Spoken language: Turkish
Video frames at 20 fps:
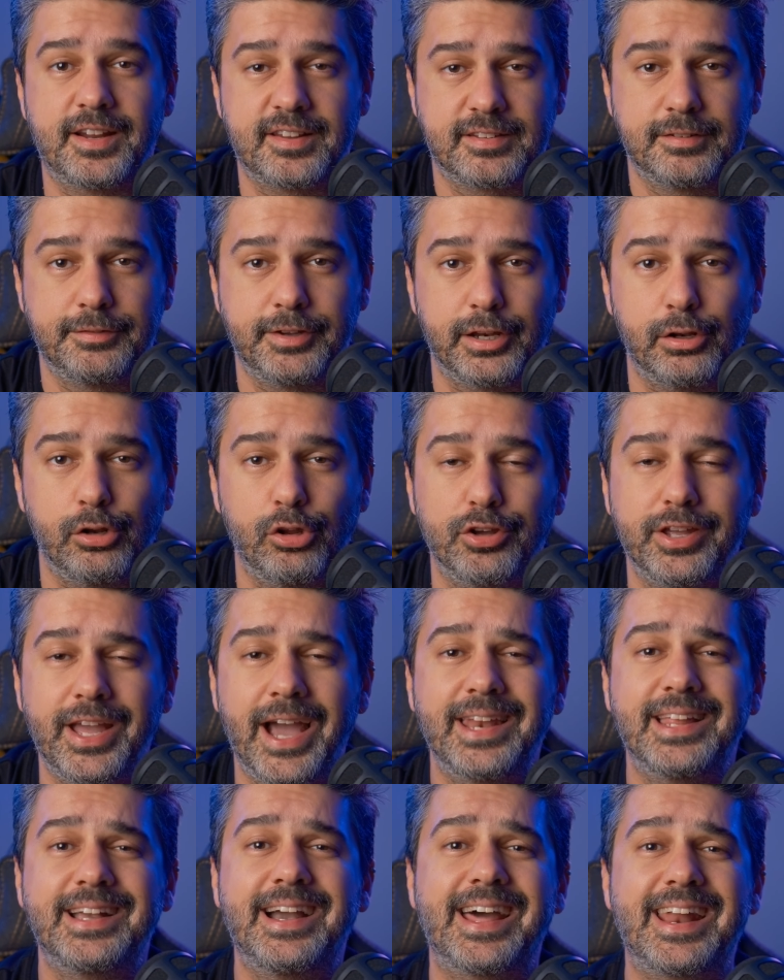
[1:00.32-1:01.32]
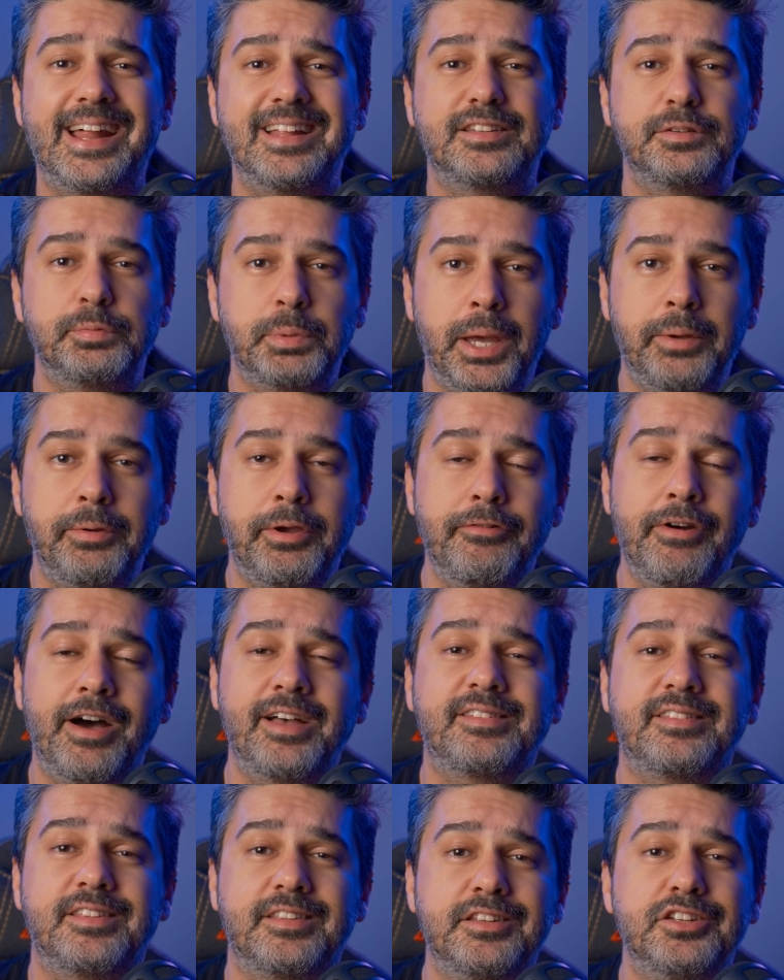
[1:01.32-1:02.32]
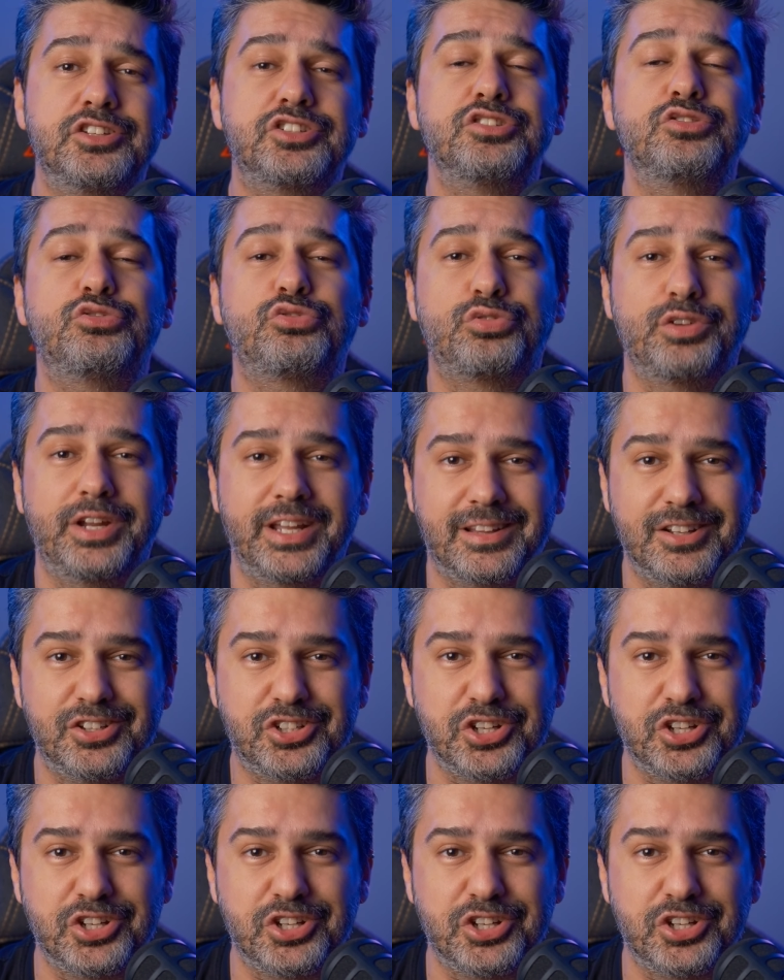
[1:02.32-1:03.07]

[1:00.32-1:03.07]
arası veriliyor. Yani garanti BBVA sizin için sürekli